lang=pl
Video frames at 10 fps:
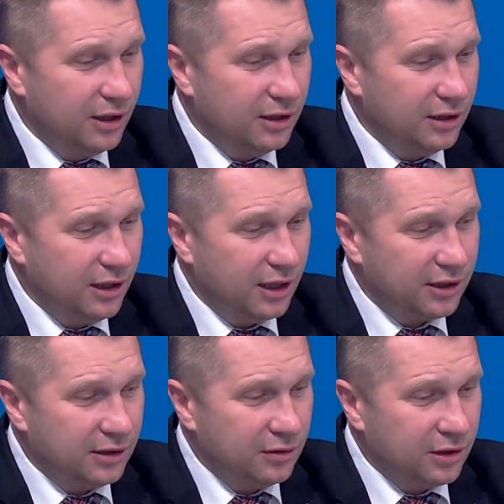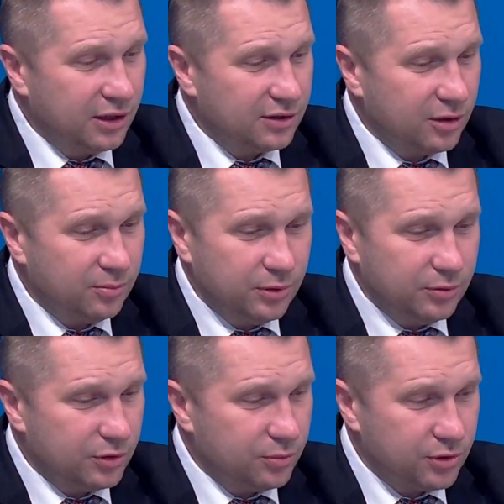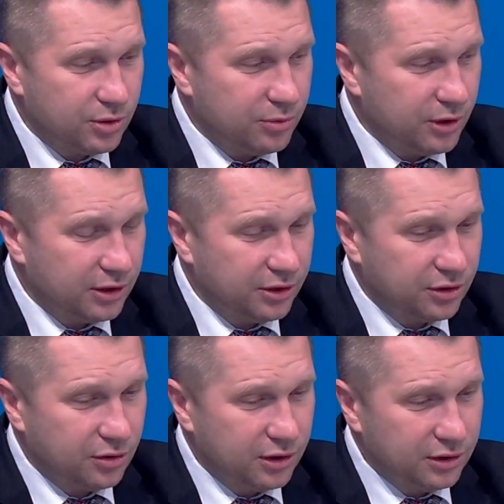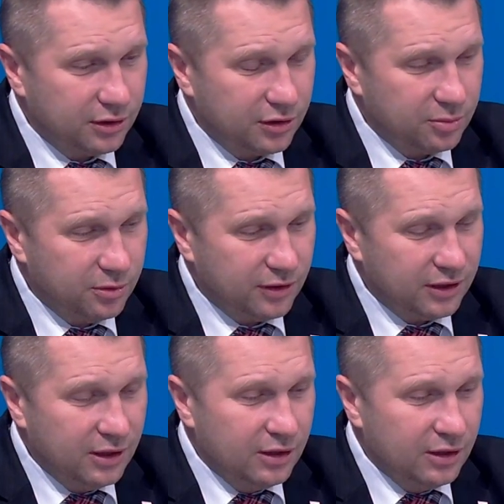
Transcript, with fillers: e, a kiedy one nastąpią, no słyszymy o jakichś kolejnych rozmowach.